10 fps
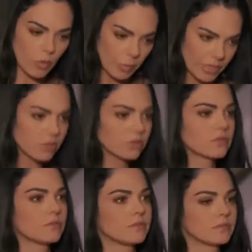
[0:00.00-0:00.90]
Como um
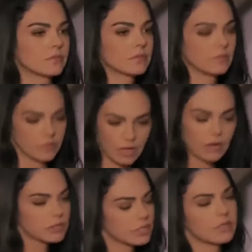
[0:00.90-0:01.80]
amigo.
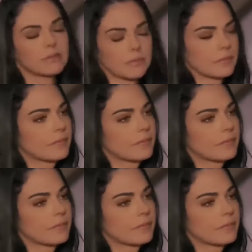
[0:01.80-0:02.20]
É claro.